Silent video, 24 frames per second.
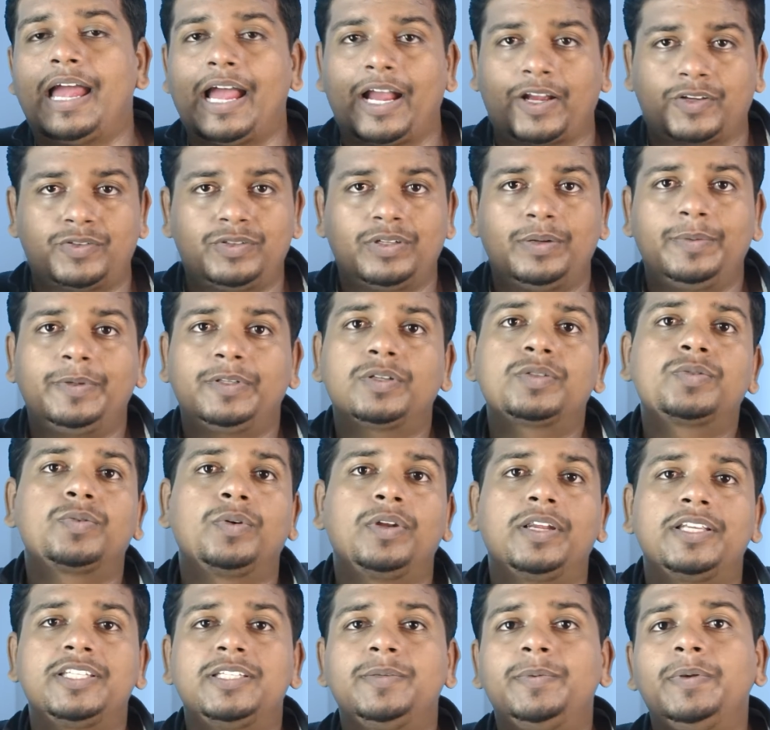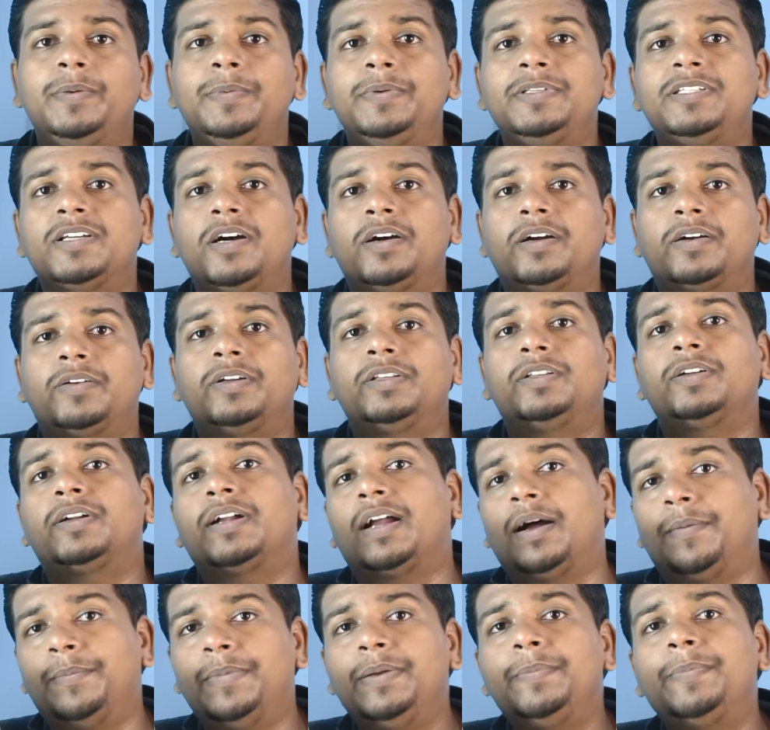एक्चुअल में तो सोलह जी बी भी जाओगे तो
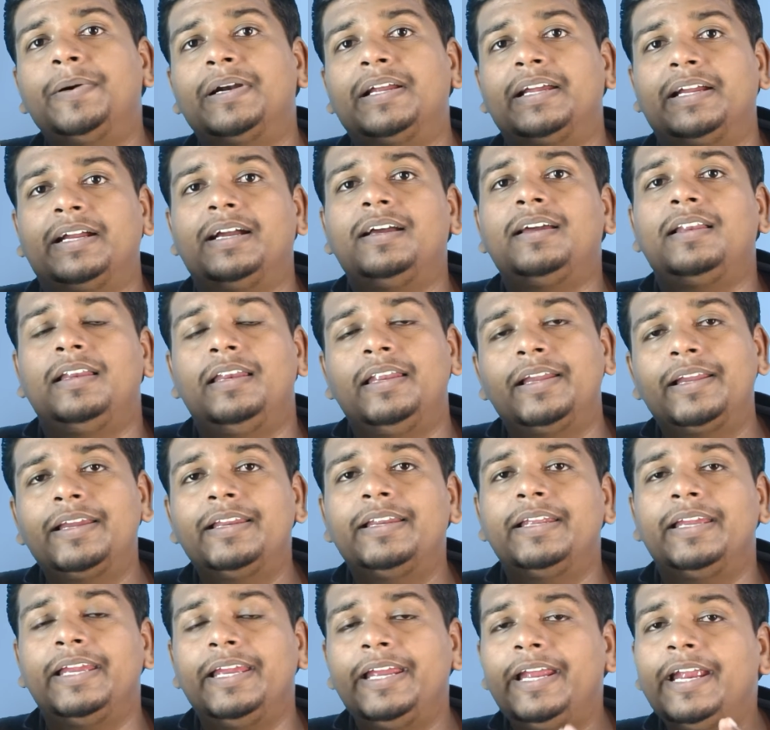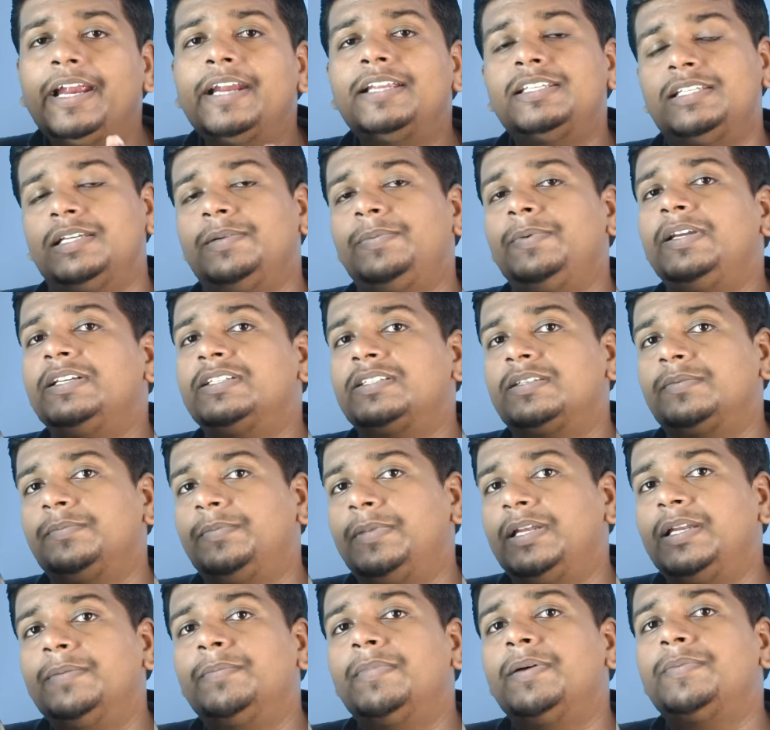कम ही पड़ेगा लेकिन एट जी बी
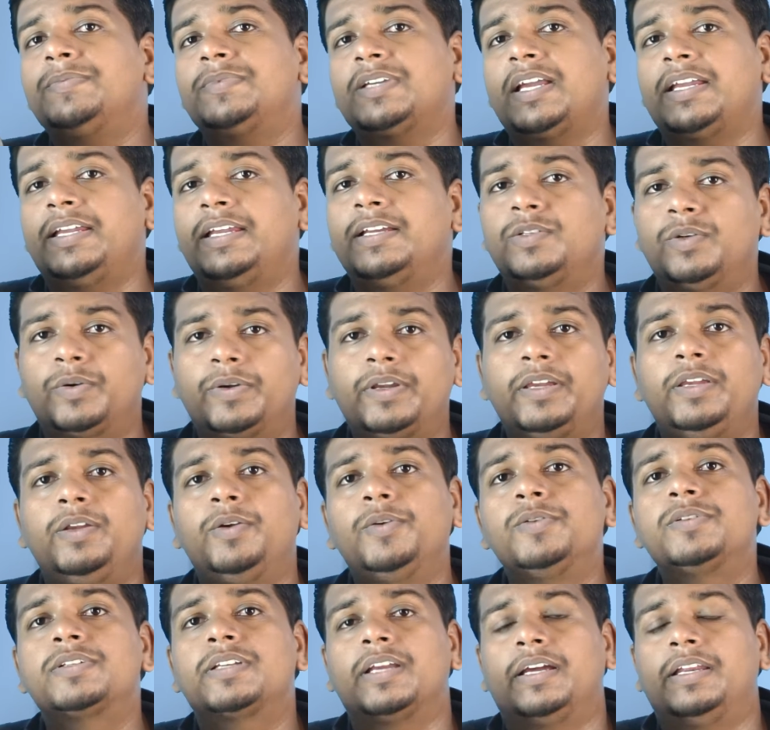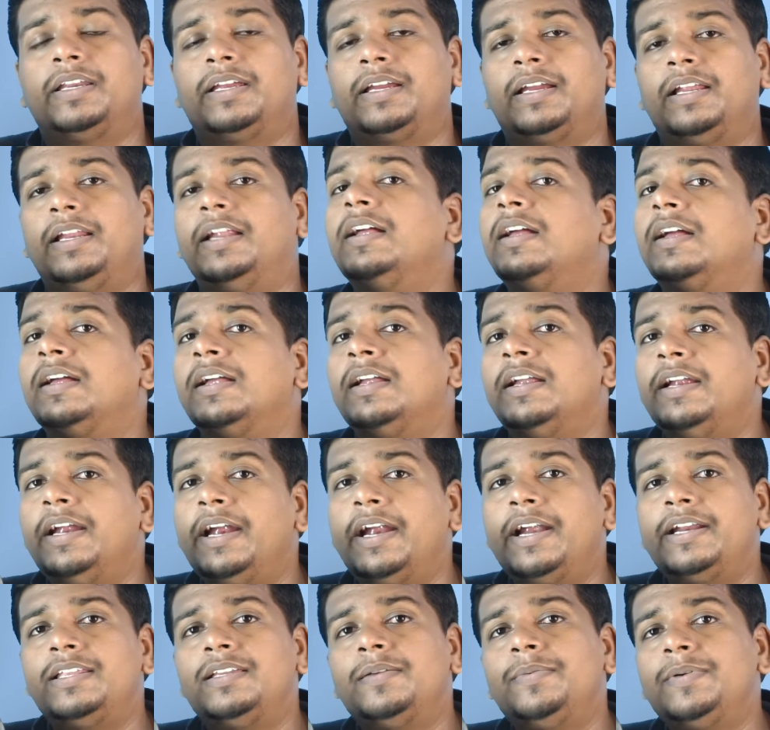मिनिमम चाहिए जो कि यूज़ करने के
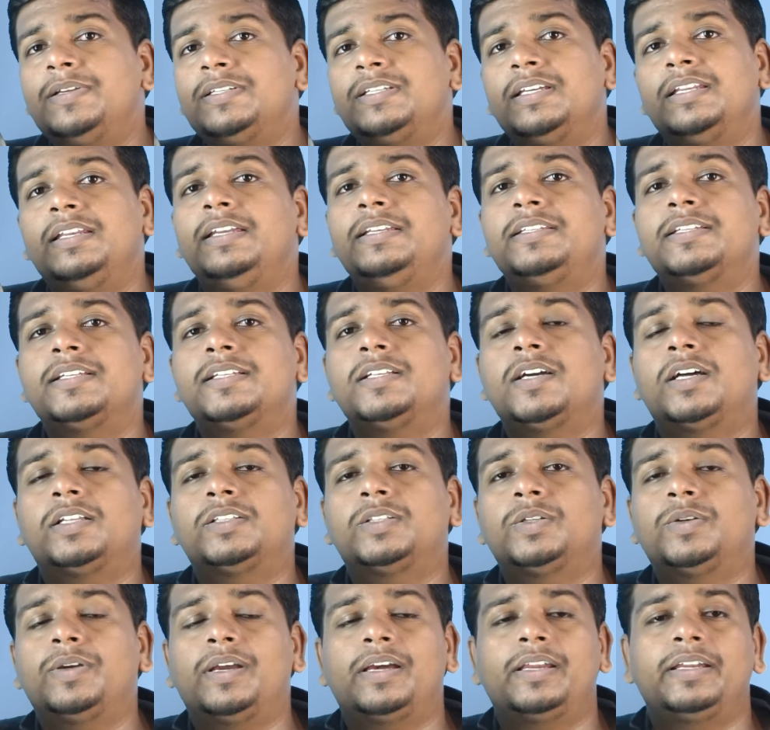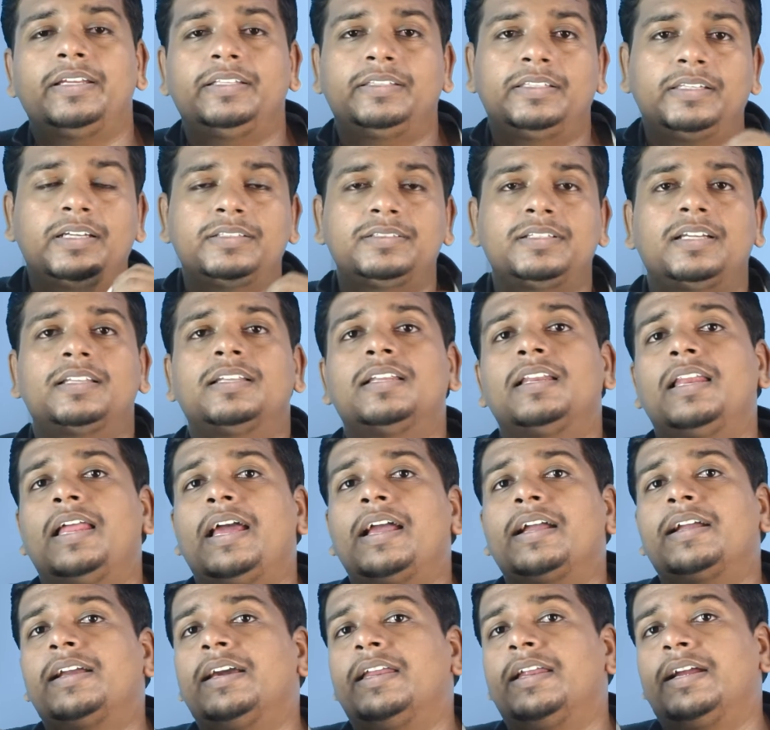लिए एट जी बी से नीचे जाते हो यार इतना ज़्यादा
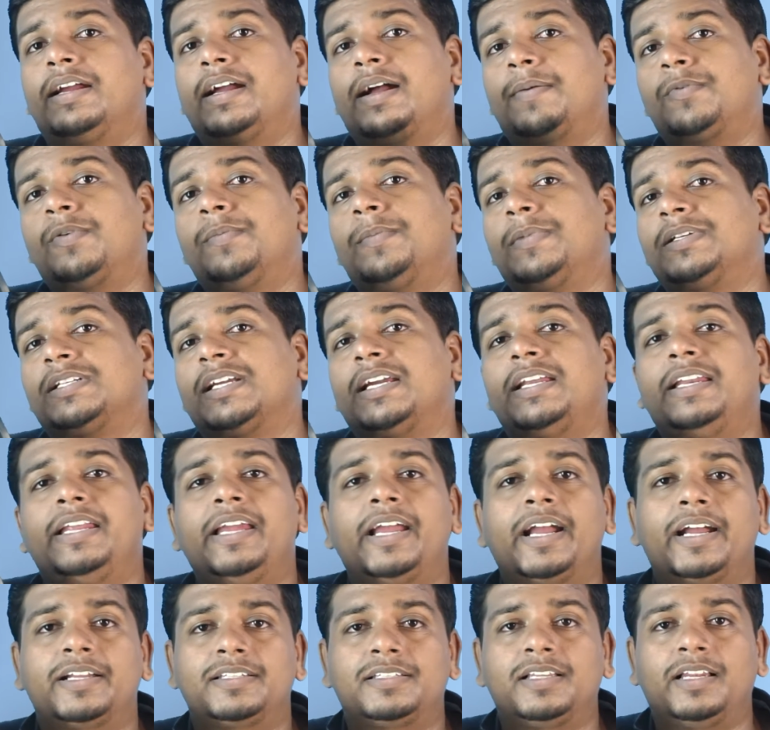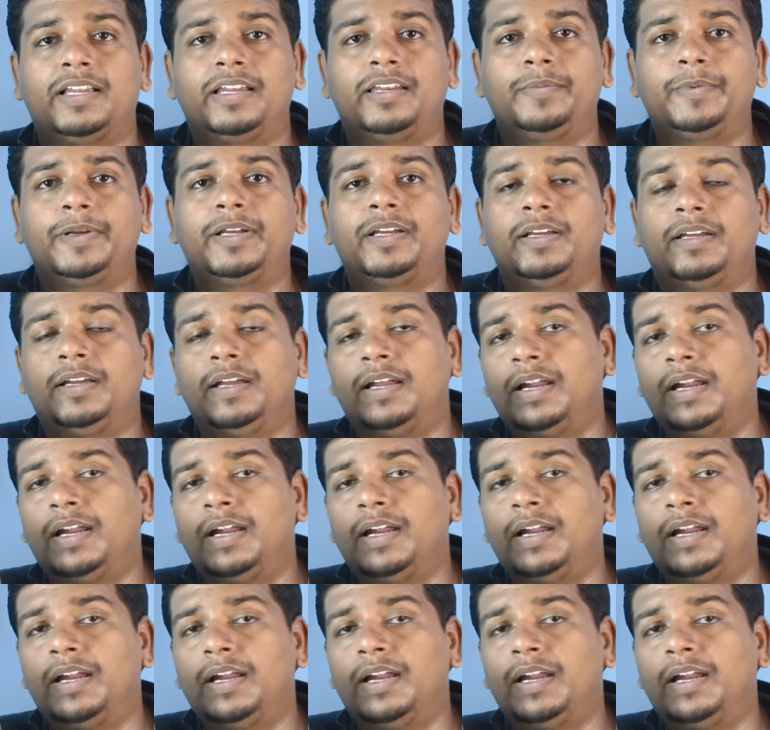लैक करेगा आपको मज़ा ही नहीं आएगा चलाने में